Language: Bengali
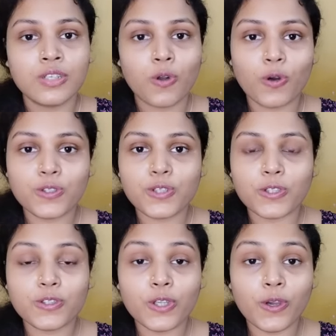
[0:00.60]
কোর্ট
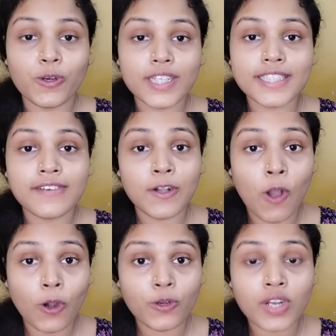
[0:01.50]
চত্বরে ঘটে যাওয়া
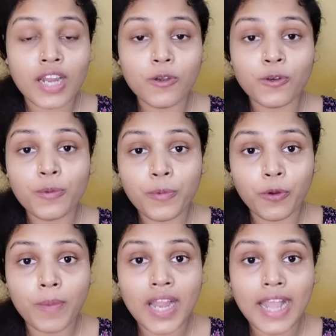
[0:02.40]
ঘটনার কোনো
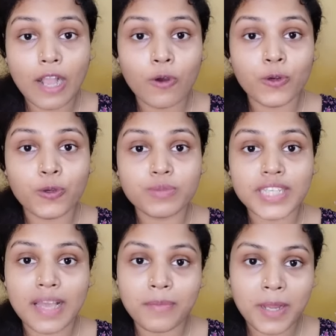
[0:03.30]
প্রমাণ এখনো
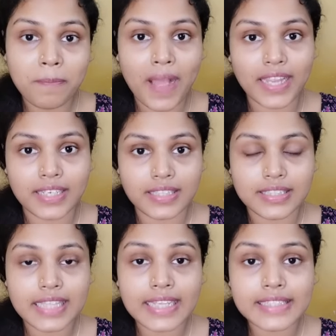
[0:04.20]
অবধি আমরা পাইনি
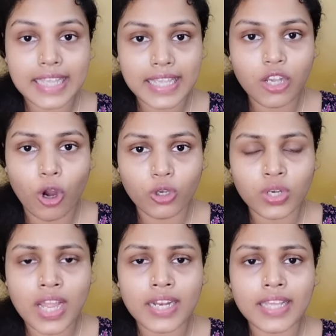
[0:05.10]
তাই সেই
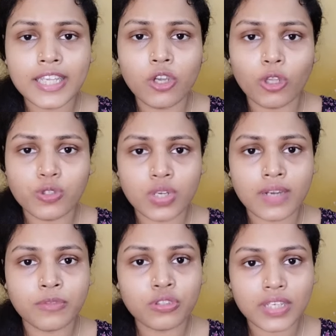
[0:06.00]
ঘটনা নাকি
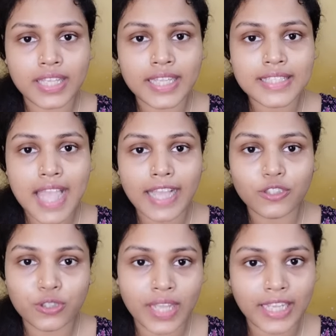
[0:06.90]
রচনার মতো লিখেছে
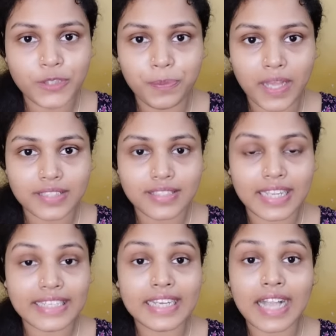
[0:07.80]
একজন এইট পাস
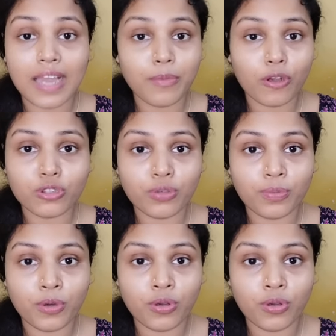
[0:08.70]
এটা কার বক্তব্য